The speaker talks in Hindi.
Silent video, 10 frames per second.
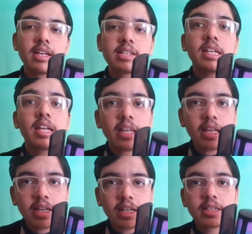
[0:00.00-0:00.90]
इस तरीके
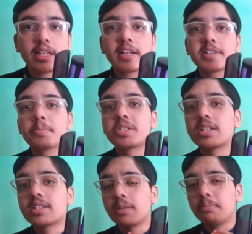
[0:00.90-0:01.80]
की गलती गाइस
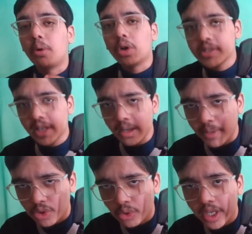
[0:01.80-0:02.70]
पिछले साल बहुत सारे
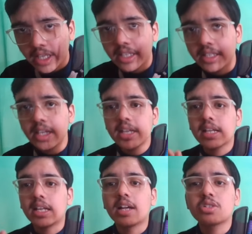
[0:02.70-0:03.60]
बच्चों ने करी थी कि
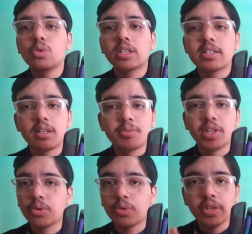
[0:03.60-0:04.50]
क्लास ट्वेल्व के
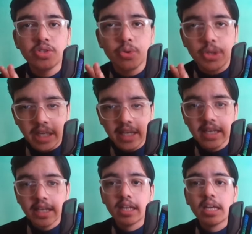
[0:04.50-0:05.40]
सब्जेक्ट उन्होंने चूज नहीं
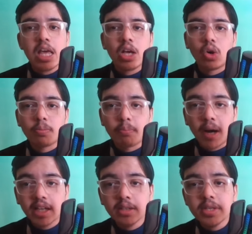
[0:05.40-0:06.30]
किए और
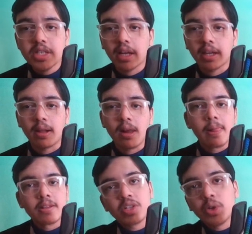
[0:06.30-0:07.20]
बाद में जाके
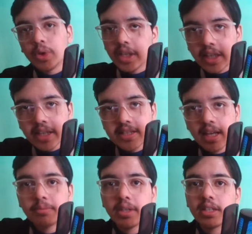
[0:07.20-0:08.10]
सीयूटी का
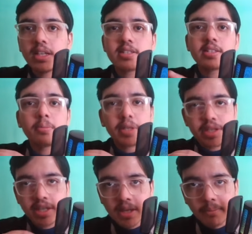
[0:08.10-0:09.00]
एग्जाम दे दिया सब
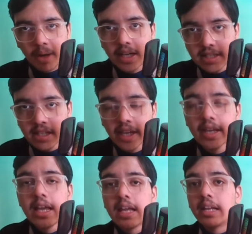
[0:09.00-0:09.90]
अच्छे अच्छे मार्क्स ले आए
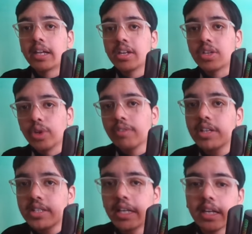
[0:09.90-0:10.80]
लेकिन
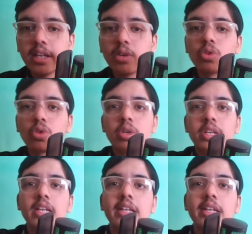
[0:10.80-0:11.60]
यूनिवर्सिटी ने उनको ये